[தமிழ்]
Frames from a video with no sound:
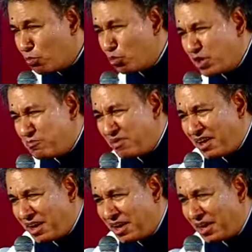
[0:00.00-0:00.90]

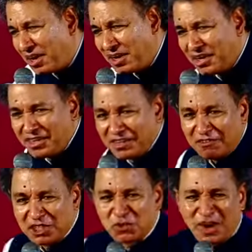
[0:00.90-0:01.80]
முடிப்பேன்
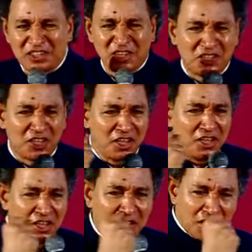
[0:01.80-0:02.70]
விசுவாசத்தை
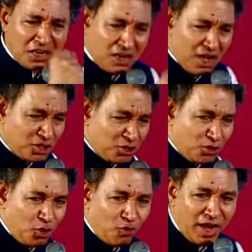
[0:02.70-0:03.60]

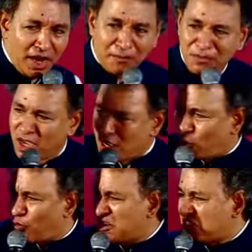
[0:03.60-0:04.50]
காத்துக்கொள்வேன்
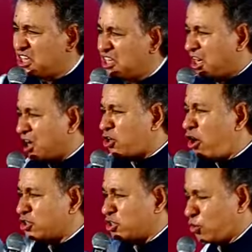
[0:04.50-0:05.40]
வர்த்திக்கல்
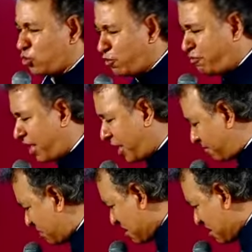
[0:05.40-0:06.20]
காஸ்ட்டை கொடுப்பேன்